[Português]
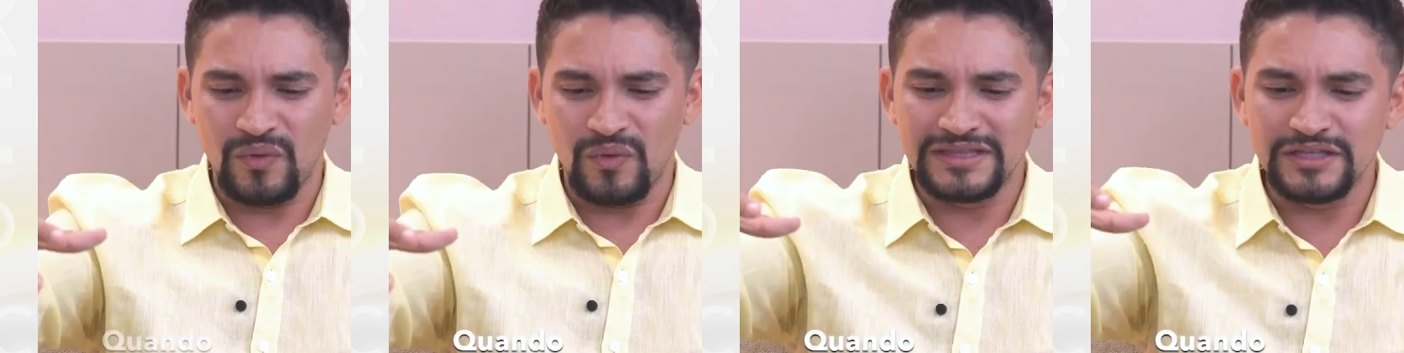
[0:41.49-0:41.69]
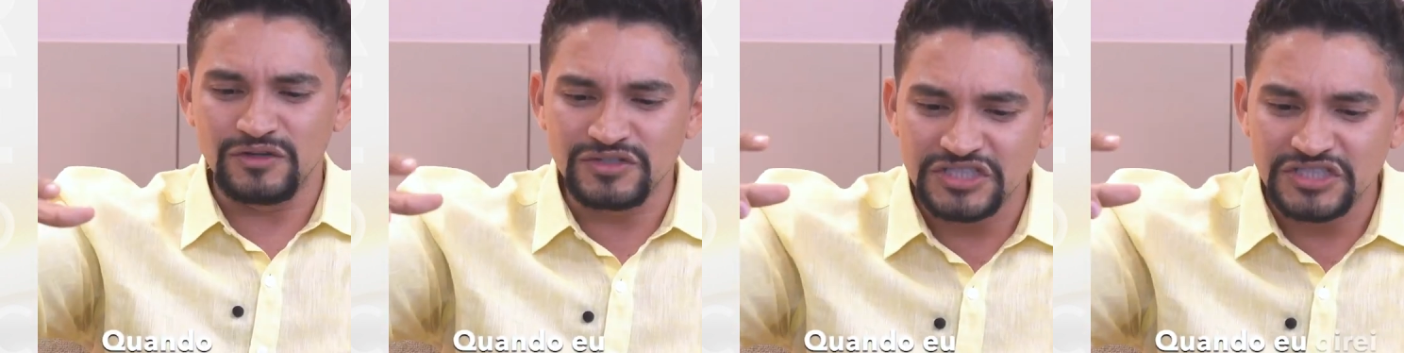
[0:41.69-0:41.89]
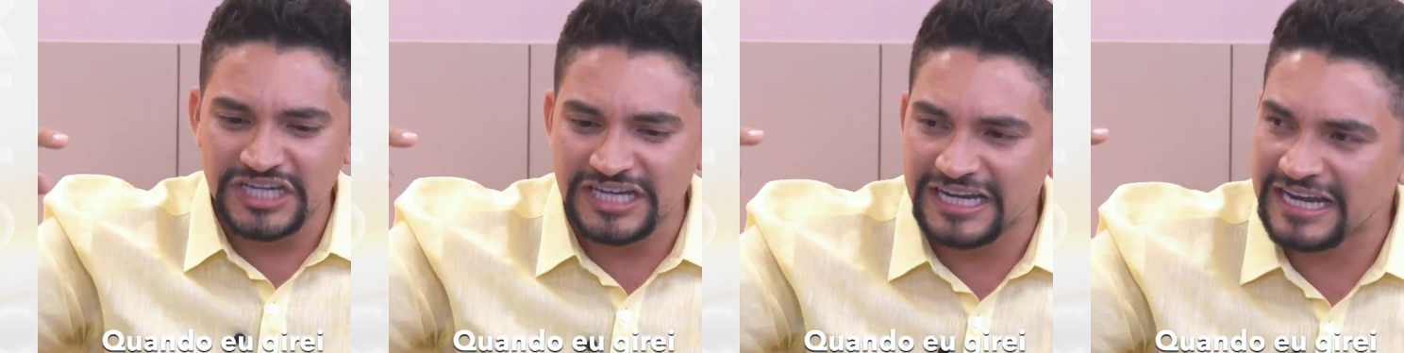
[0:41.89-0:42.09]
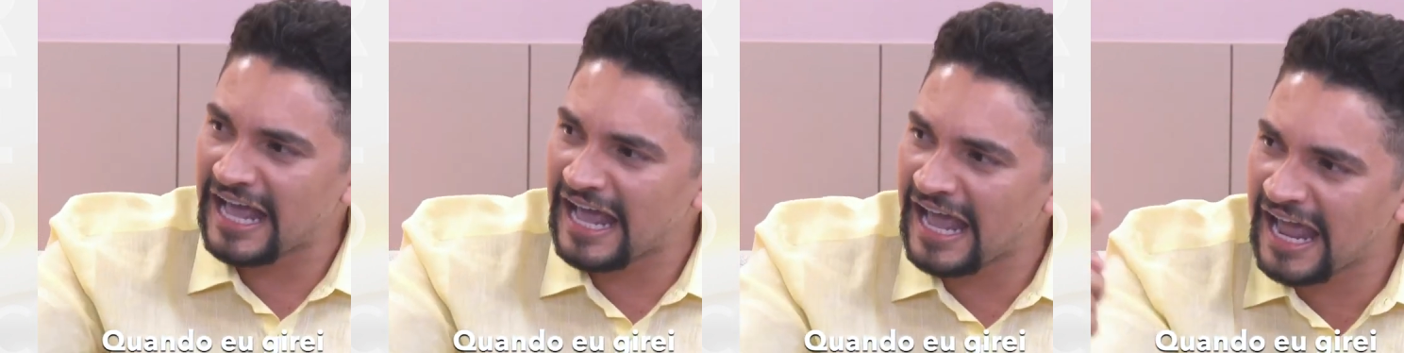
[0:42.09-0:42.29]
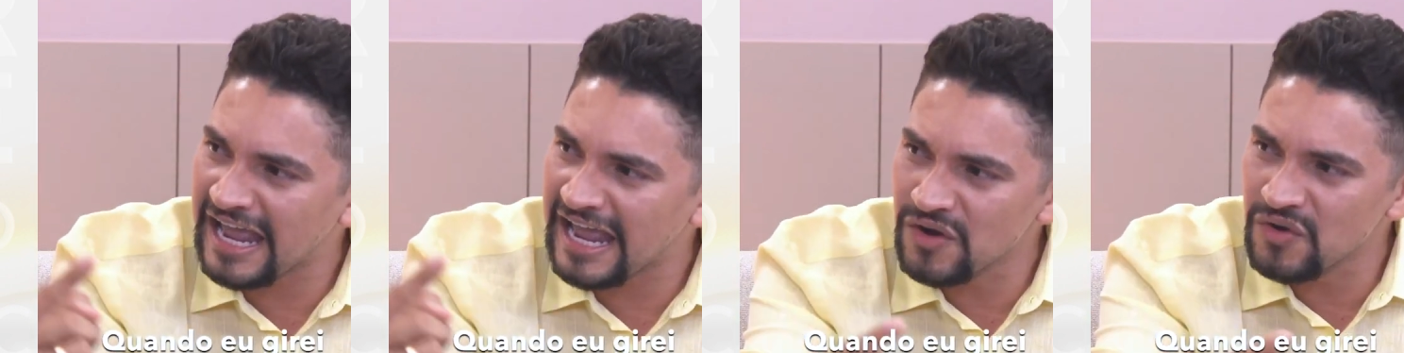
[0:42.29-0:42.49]
Quando eu
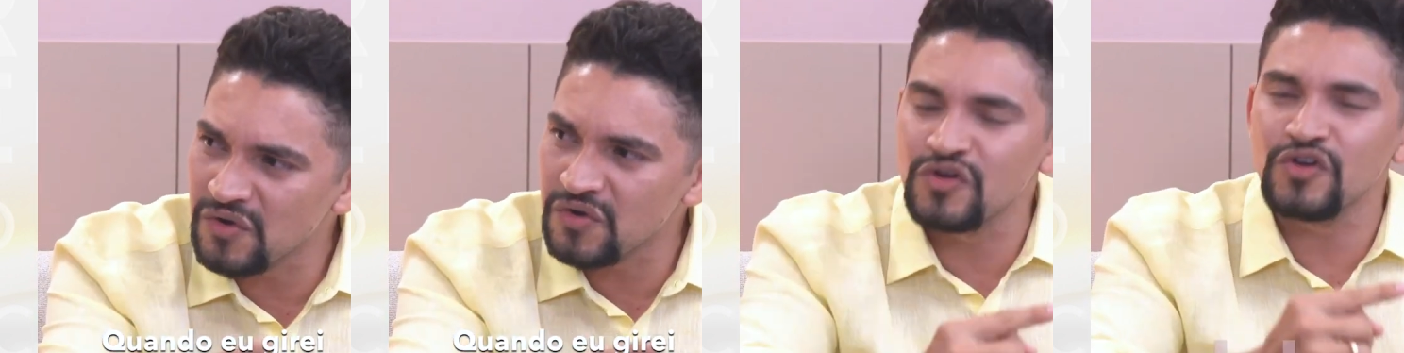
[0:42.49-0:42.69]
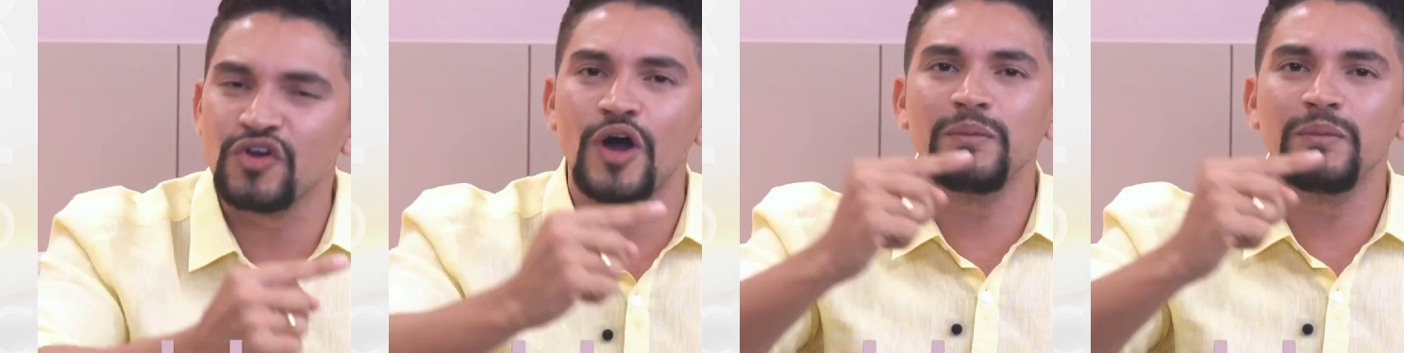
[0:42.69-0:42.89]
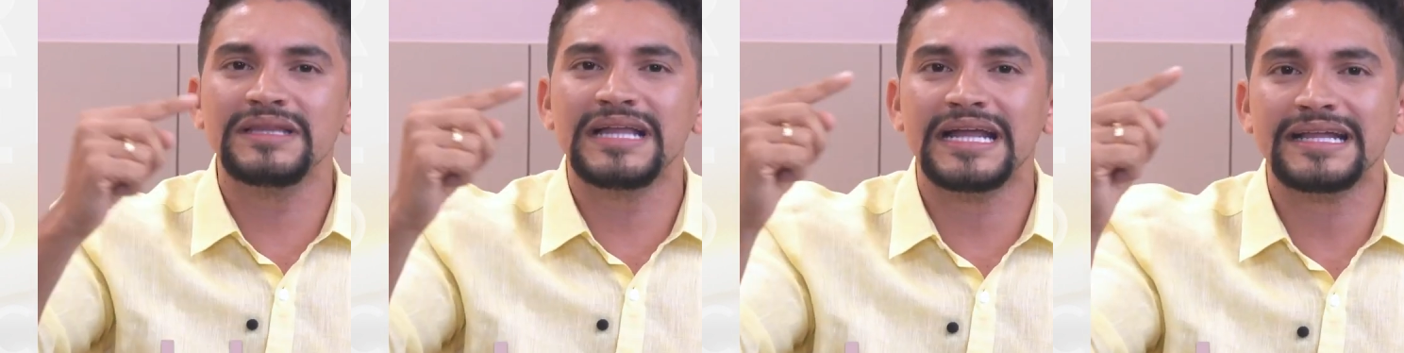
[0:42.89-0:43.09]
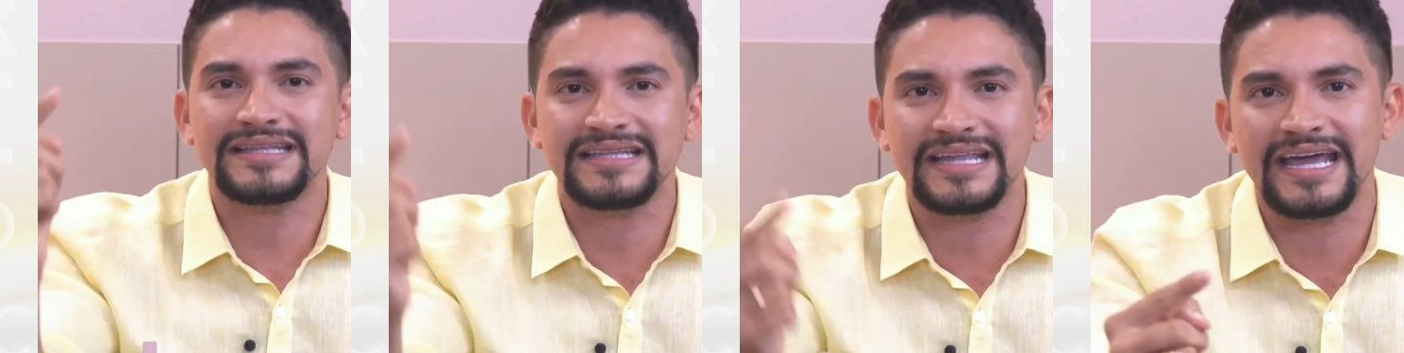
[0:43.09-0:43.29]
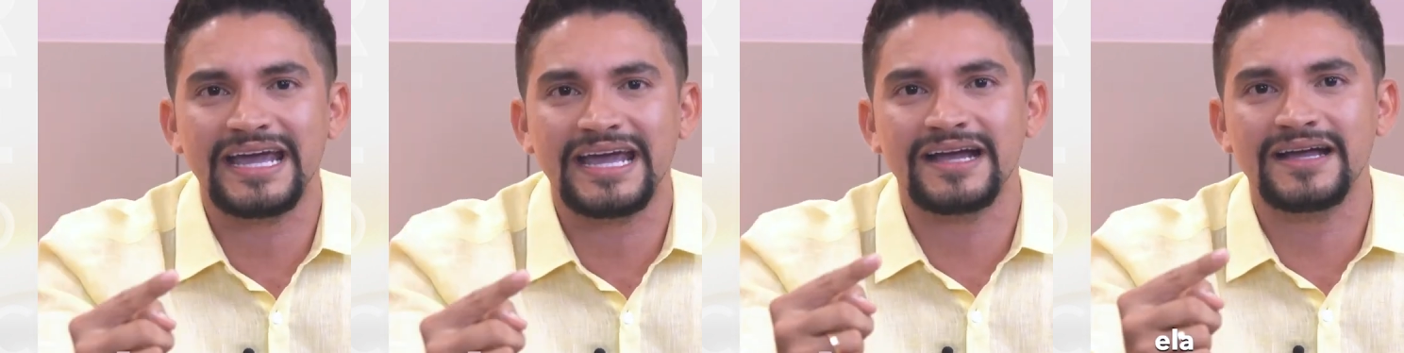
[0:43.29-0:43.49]
girei o globo da
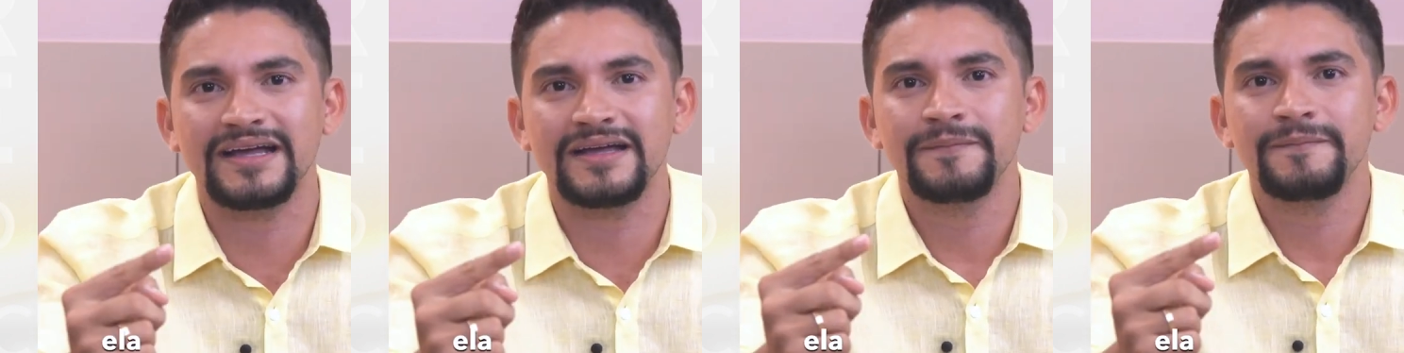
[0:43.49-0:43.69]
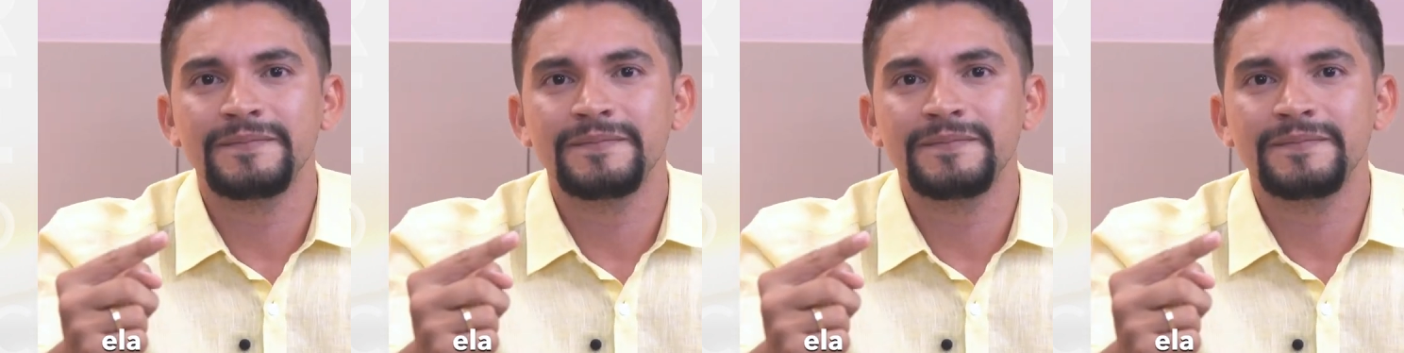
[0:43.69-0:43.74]
terra,